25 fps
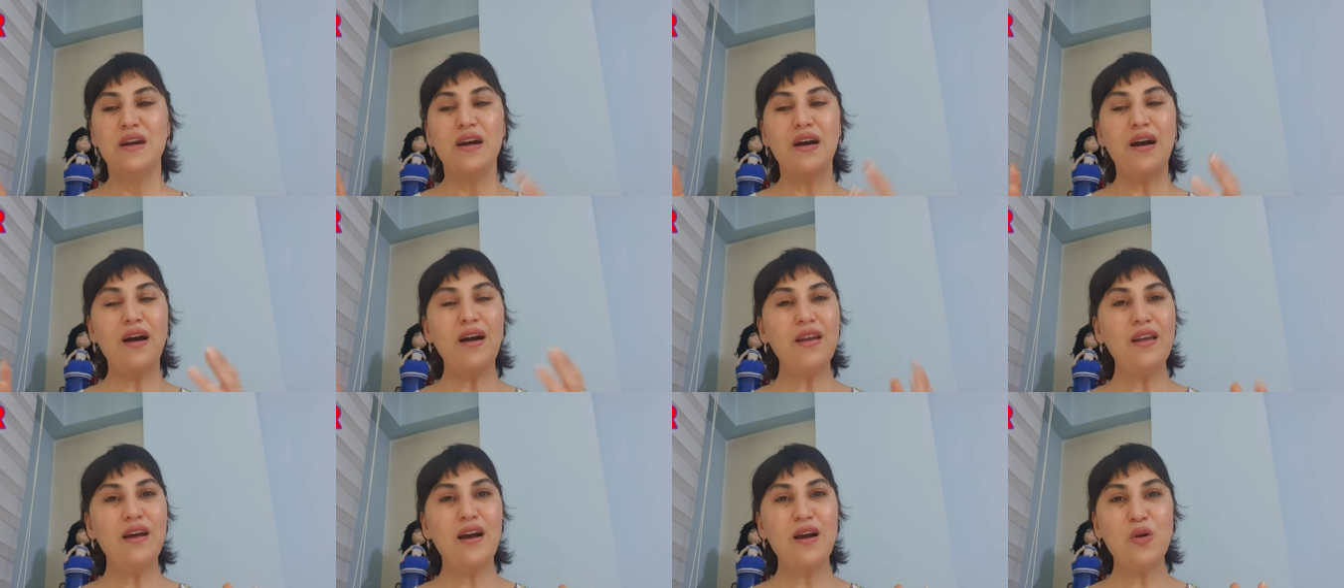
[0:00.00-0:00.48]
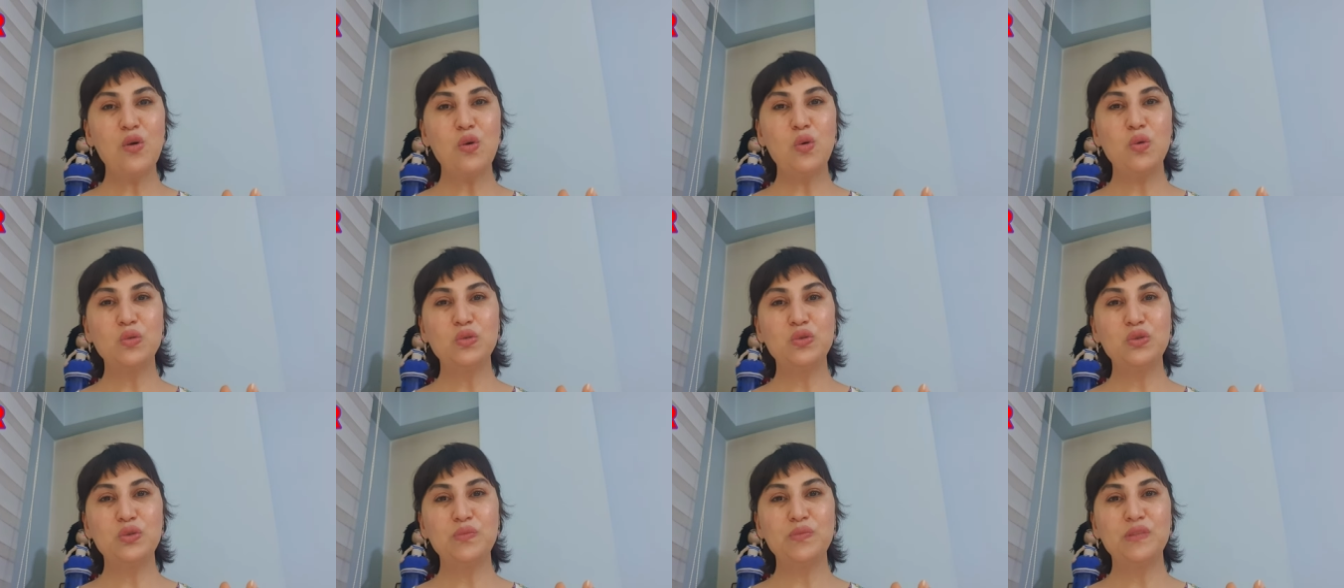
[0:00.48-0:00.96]
Hala
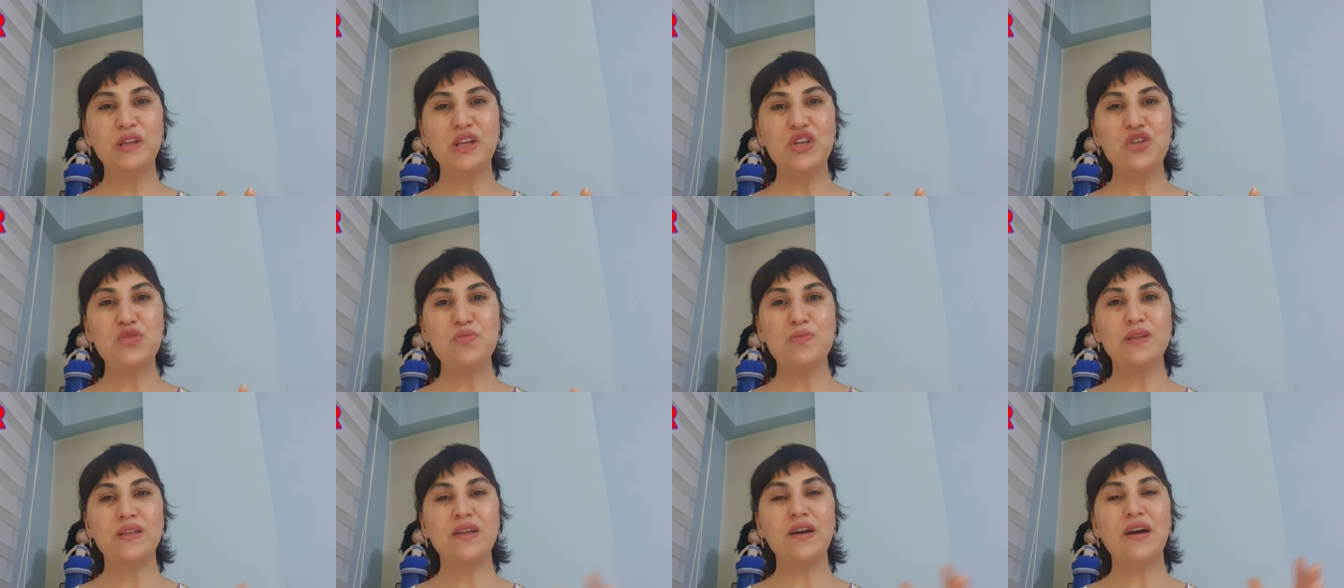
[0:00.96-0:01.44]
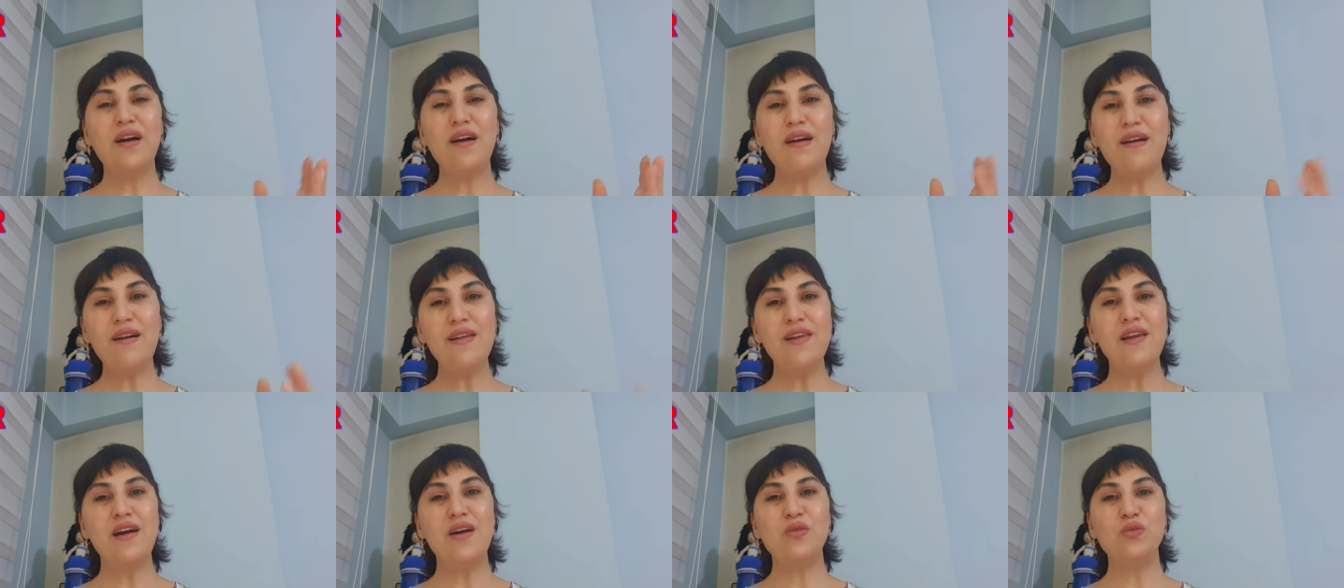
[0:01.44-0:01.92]
koltuğum değişmedi.
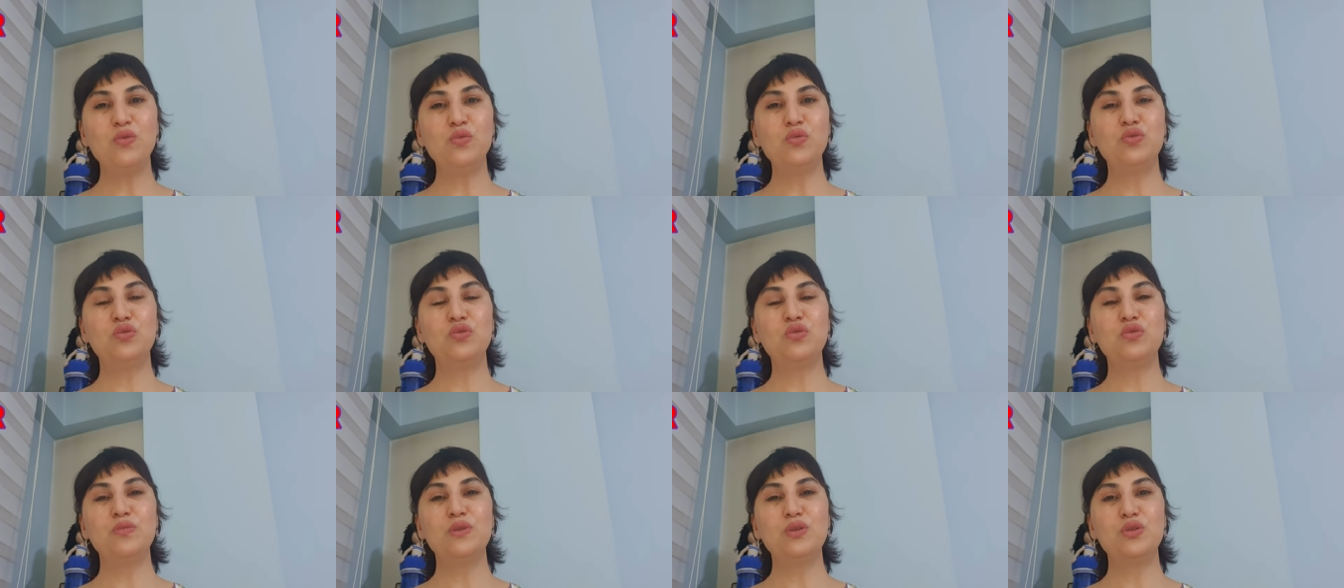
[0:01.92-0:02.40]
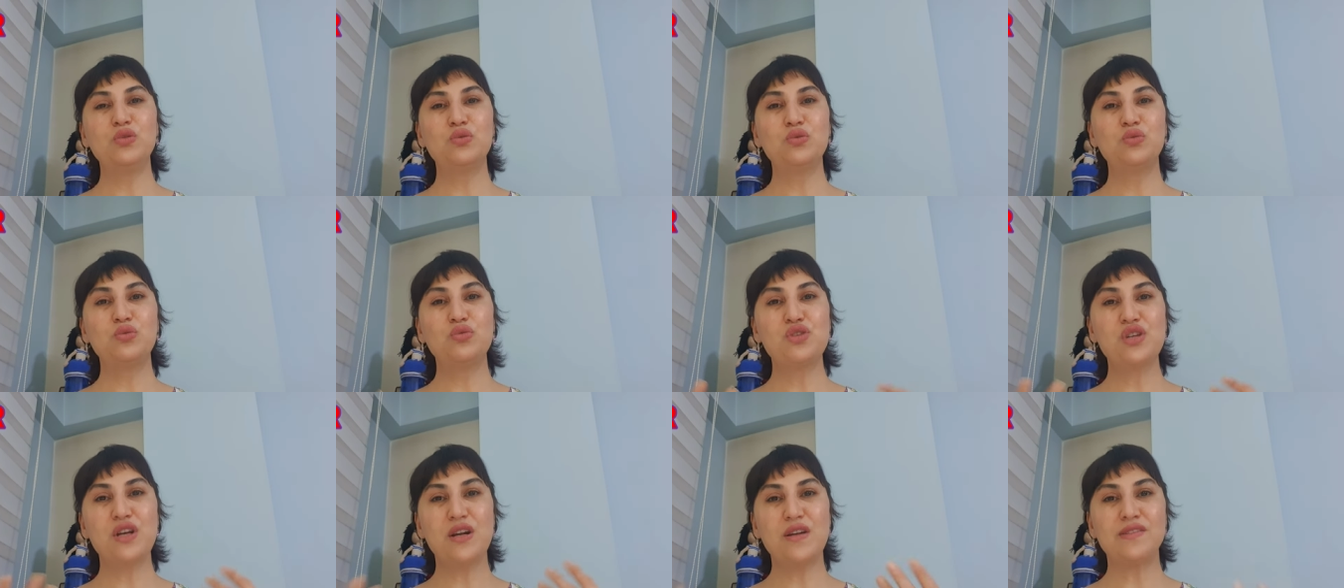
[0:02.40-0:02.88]
Hala üstüme
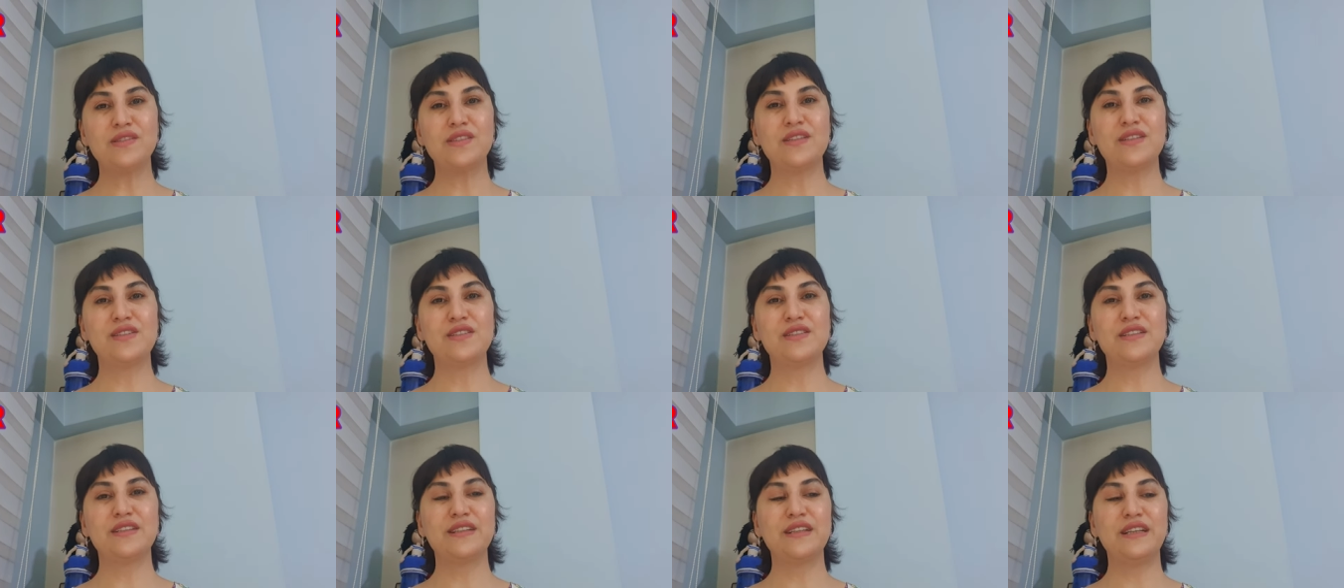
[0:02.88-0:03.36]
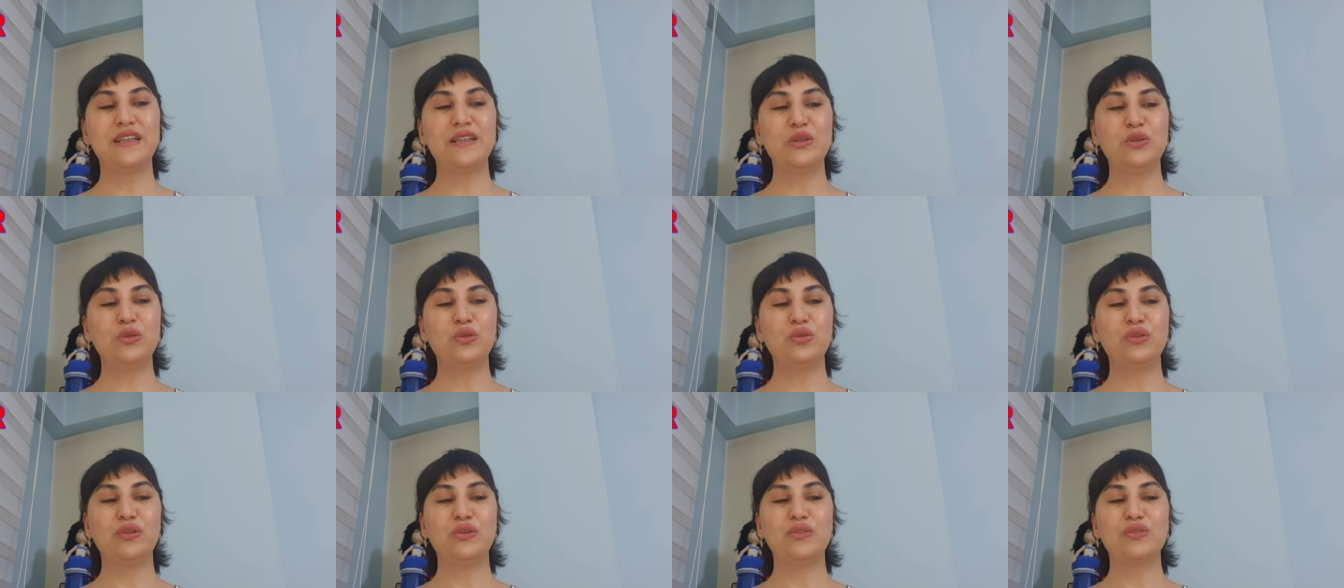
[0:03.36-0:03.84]
üstü şanssızlık
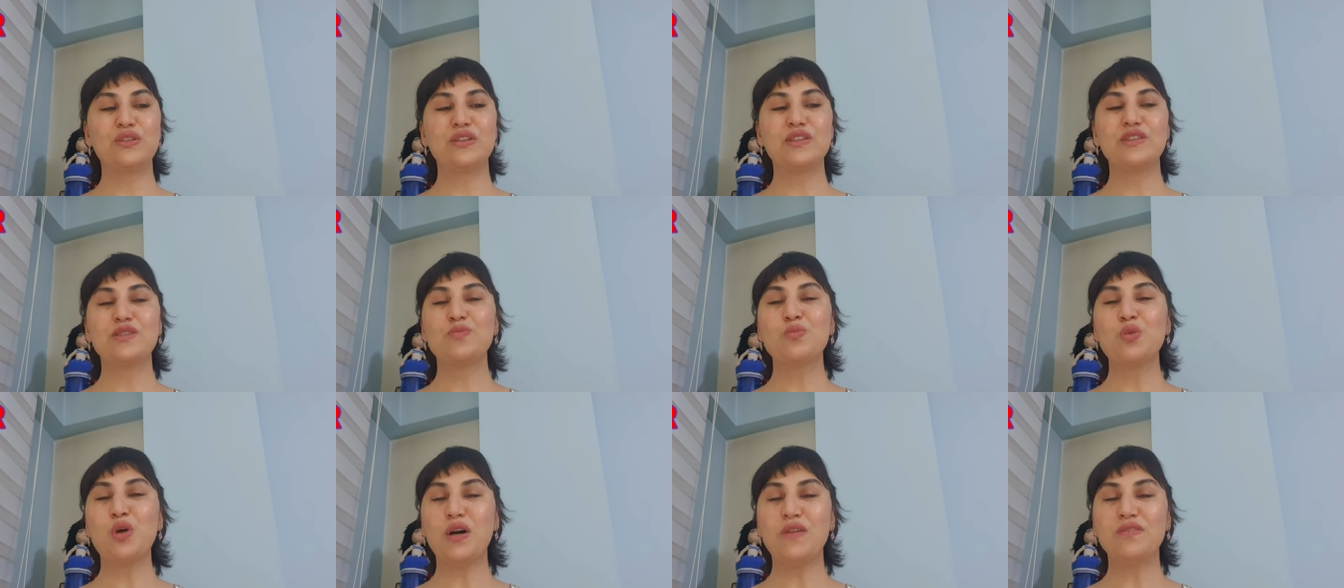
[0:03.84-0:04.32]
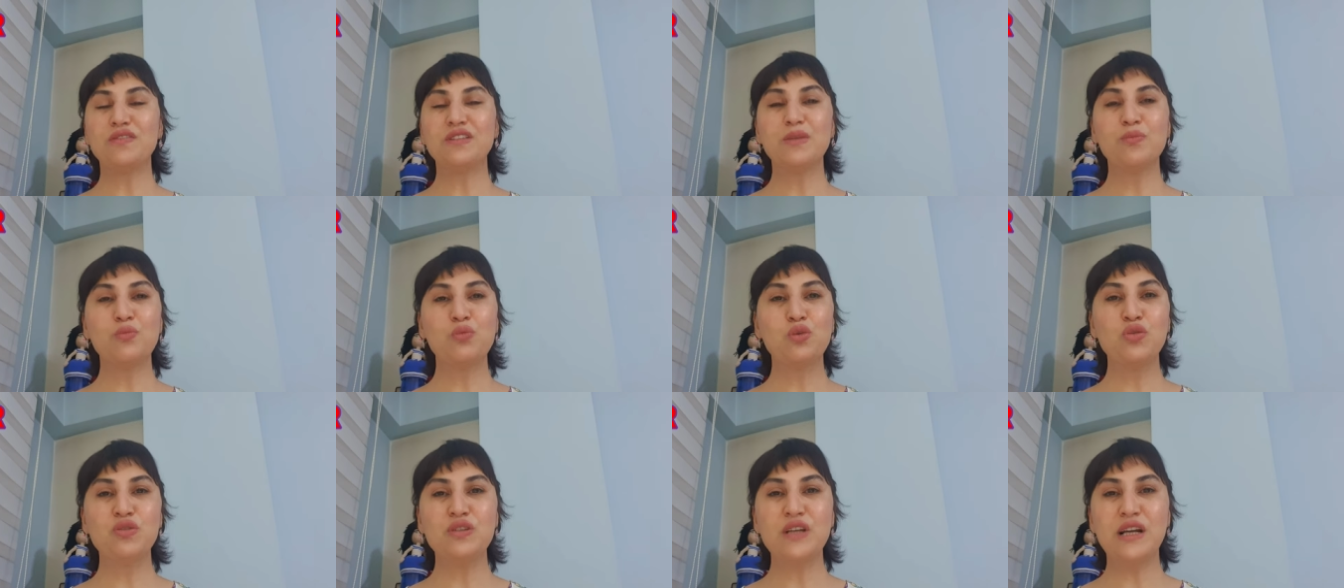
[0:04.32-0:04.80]
geliyor diyorsanız bu hafta
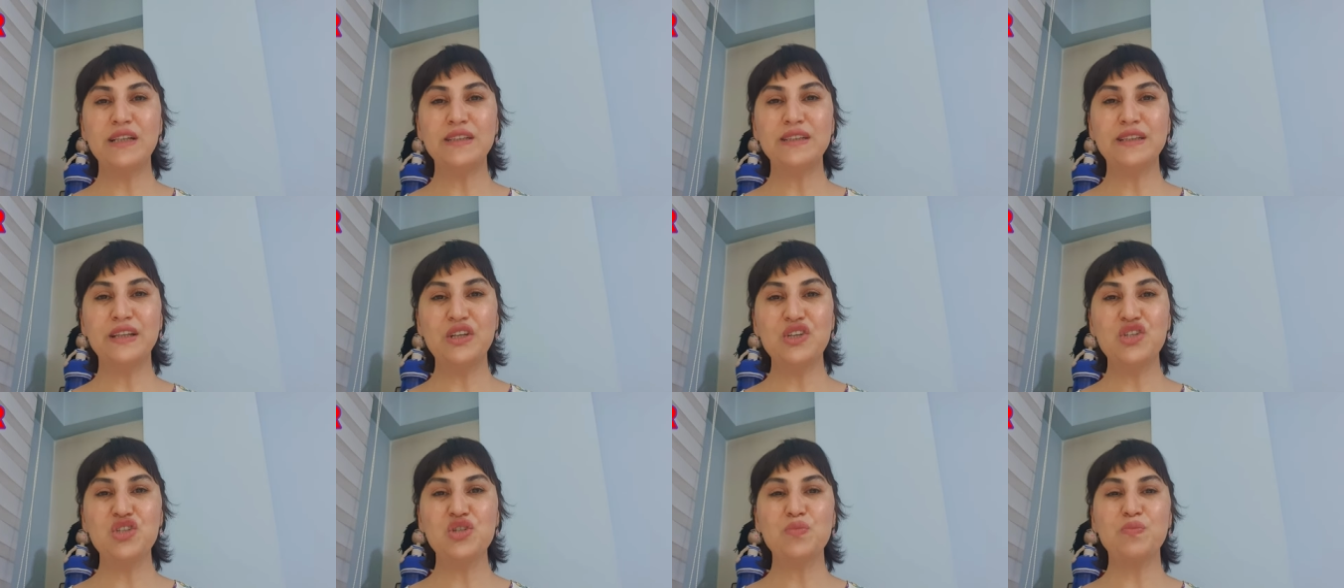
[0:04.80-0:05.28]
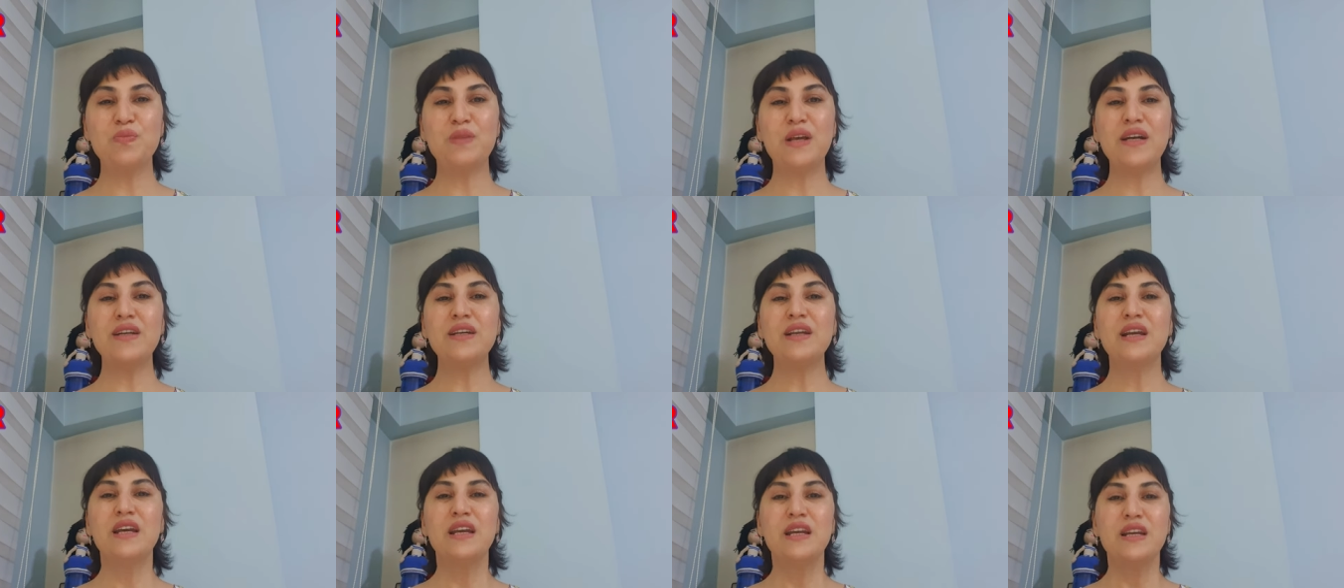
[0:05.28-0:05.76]
güzel
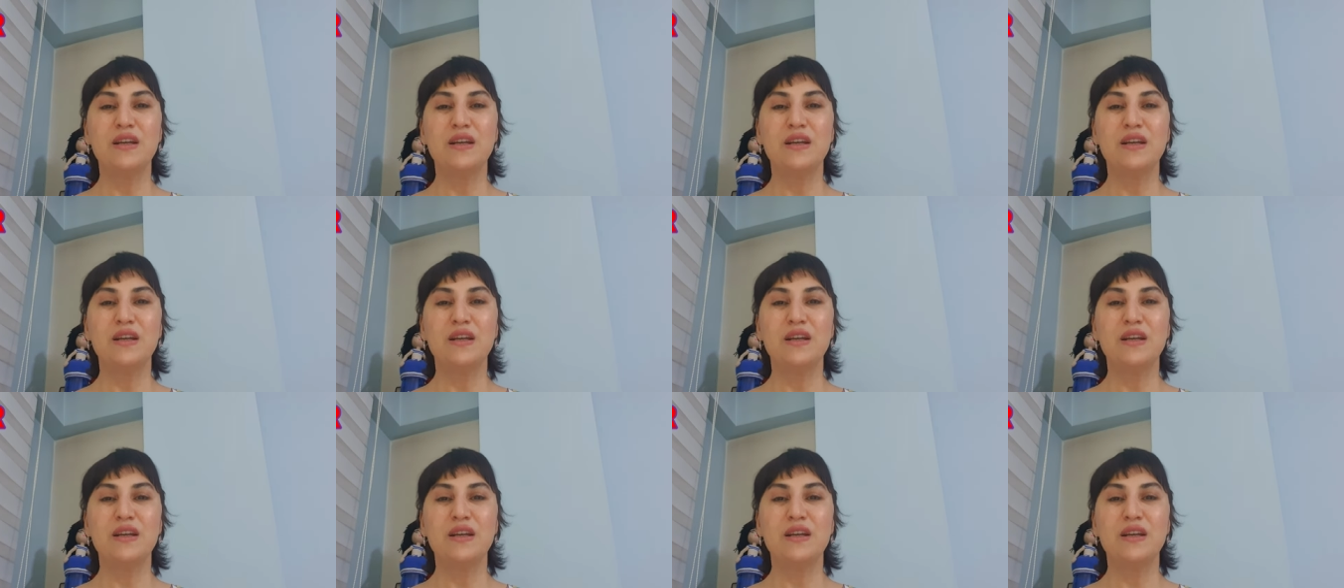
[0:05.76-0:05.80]
değişimler,